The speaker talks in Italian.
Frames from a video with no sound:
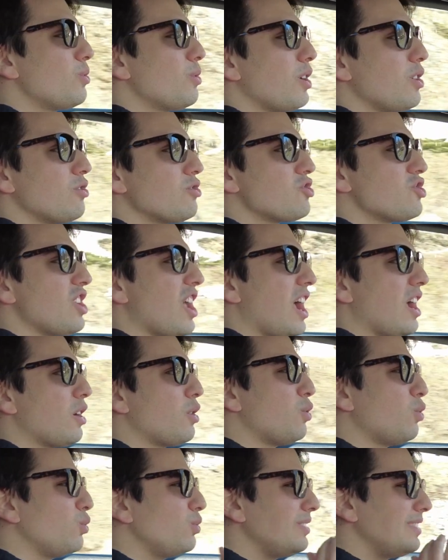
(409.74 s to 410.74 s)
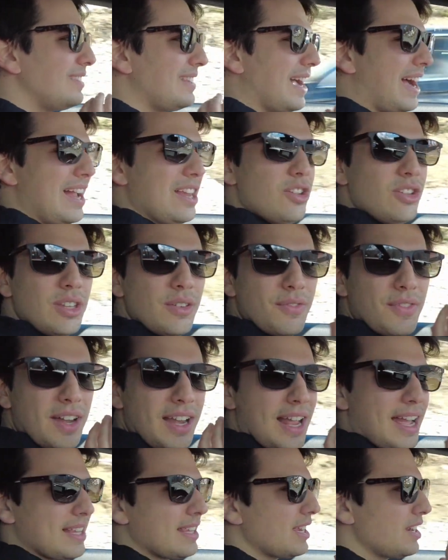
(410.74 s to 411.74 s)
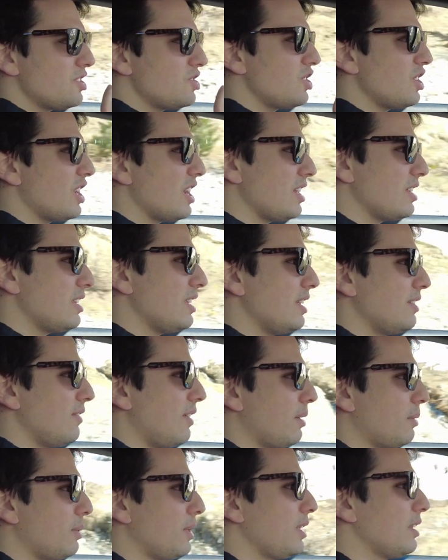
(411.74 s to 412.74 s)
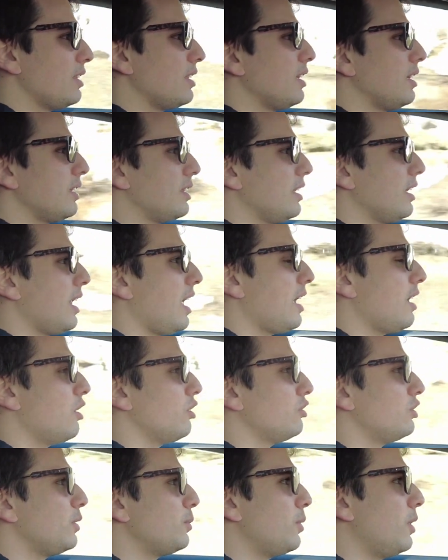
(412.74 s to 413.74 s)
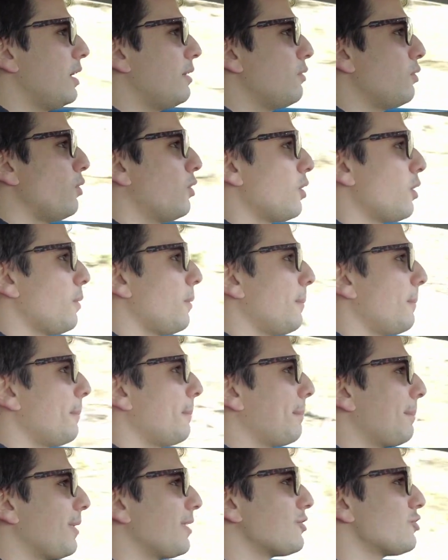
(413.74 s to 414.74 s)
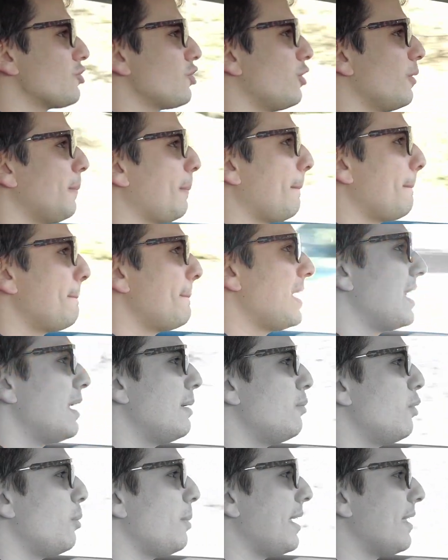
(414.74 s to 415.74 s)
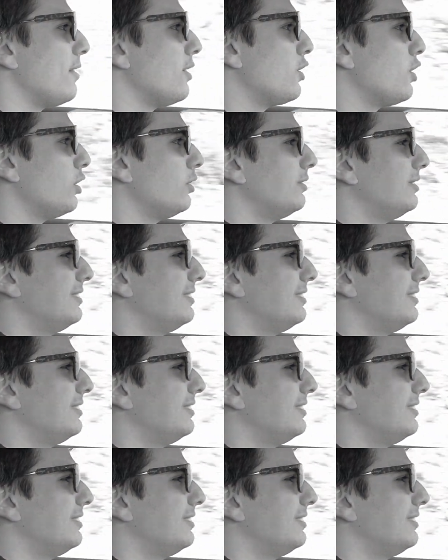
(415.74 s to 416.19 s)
Comunque non c'è alcun taglio di frenata rigenerativa, quindi direi ottimo lavoro speso per il momento.